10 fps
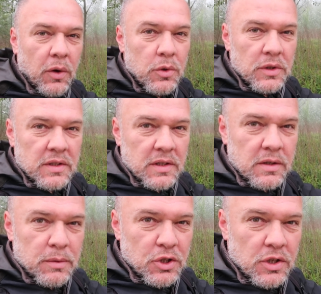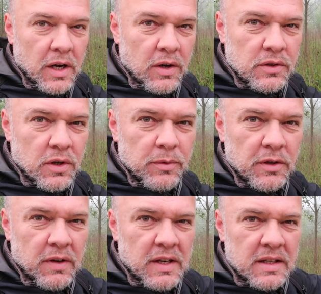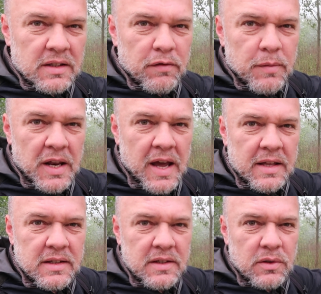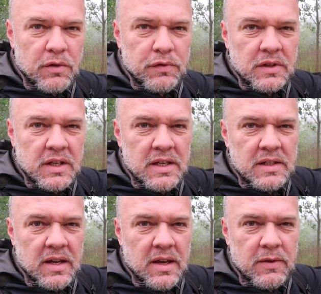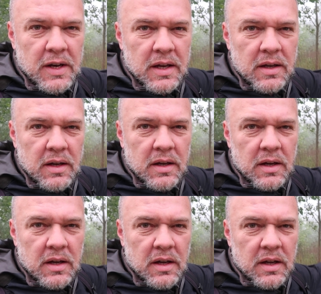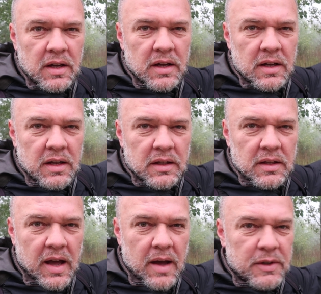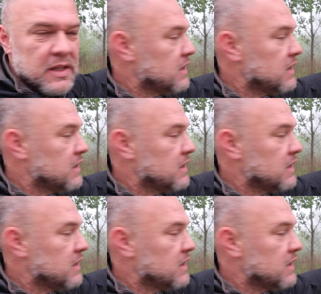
Grün, das dazwischen herauskommt. Und wenn ihr jetzt auf meine Hand seht, so auf dieser Ebene, da habe ich